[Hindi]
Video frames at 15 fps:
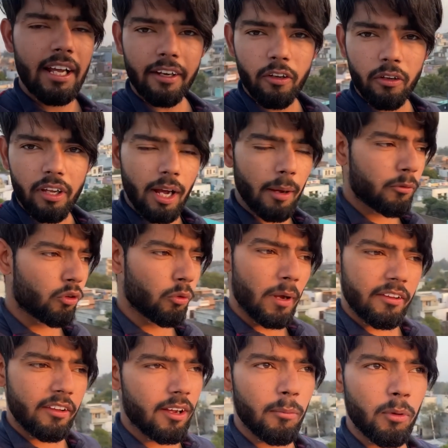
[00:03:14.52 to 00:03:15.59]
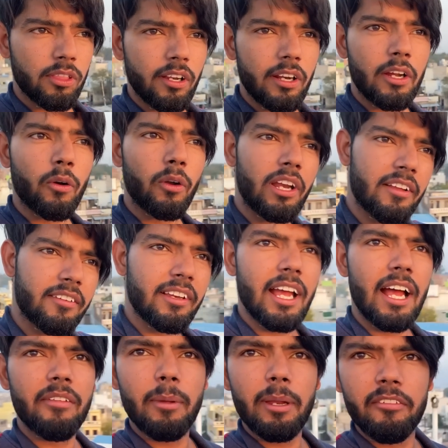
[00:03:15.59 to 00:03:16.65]
है क्योंकि आप सुबह से कबूतर नहीं खोले इसलिए
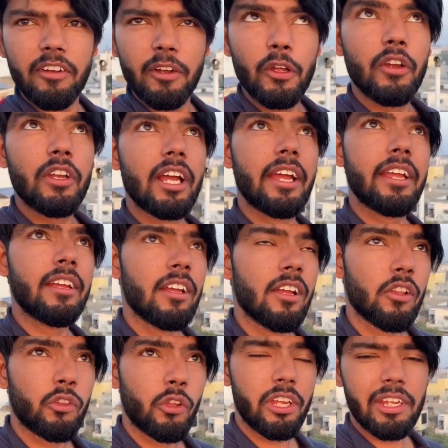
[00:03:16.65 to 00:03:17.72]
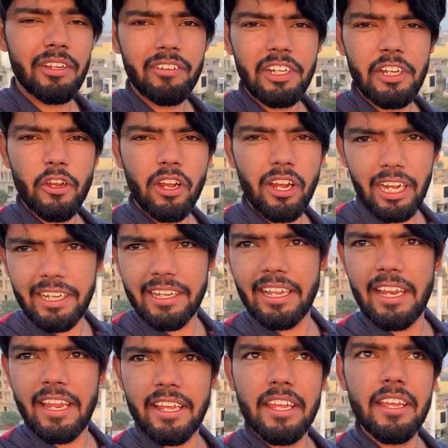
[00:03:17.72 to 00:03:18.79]
आज मेरी वीडियो नहीं आई तो ये वीडियो कल
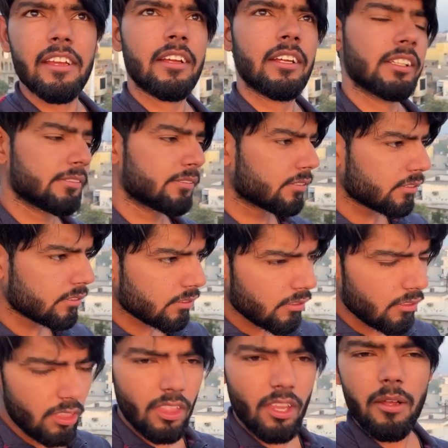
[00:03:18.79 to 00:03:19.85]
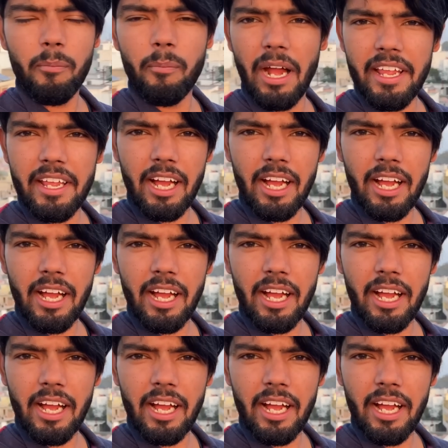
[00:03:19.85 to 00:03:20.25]
डलेगी भाई